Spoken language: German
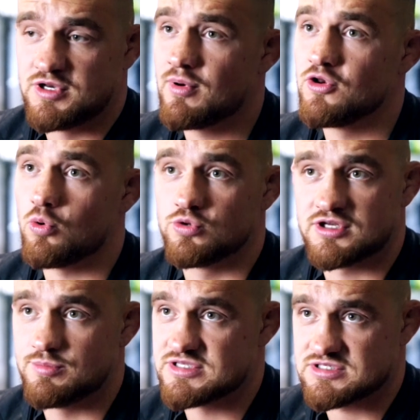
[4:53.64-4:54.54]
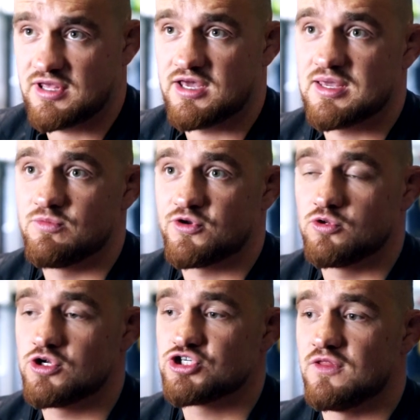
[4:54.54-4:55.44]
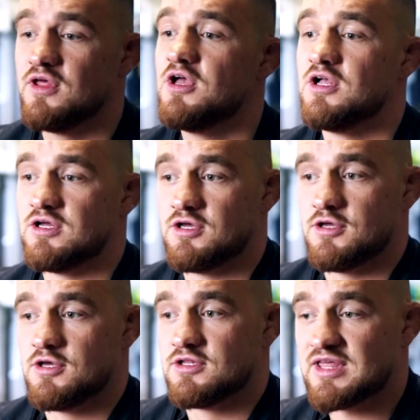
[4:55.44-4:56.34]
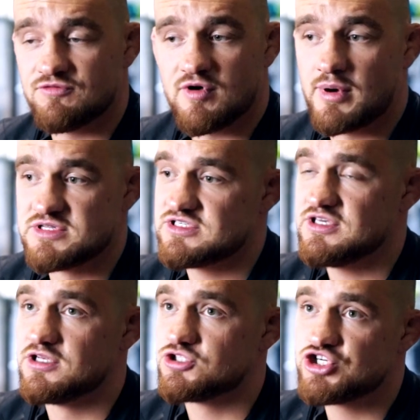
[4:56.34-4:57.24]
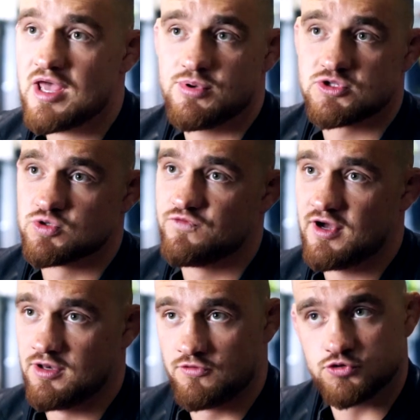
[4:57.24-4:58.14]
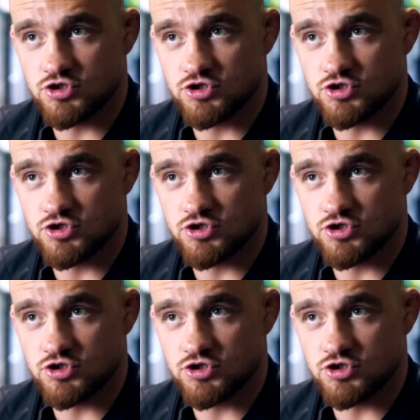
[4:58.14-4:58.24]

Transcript: Ich bin immer noch unter den besten drei Kämpfern in Deutschland. Dann war mein Ziel, Champion zu werden auf